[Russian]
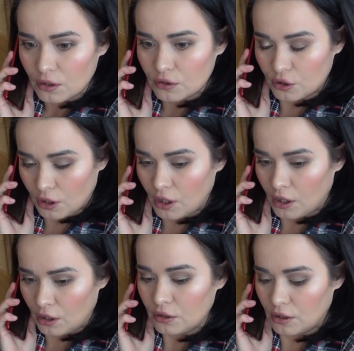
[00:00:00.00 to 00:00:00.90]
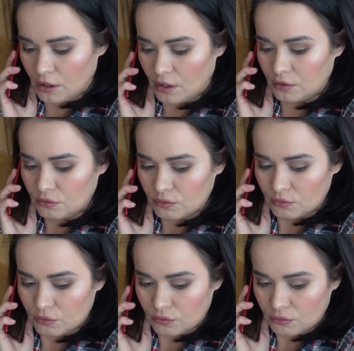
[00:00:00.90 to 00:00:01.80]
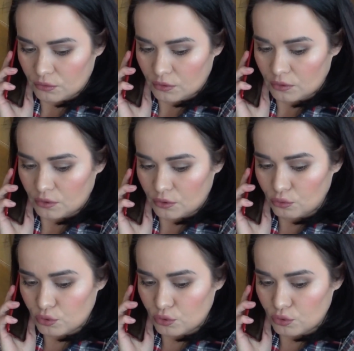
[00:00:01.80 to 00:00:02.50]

Да, да. Да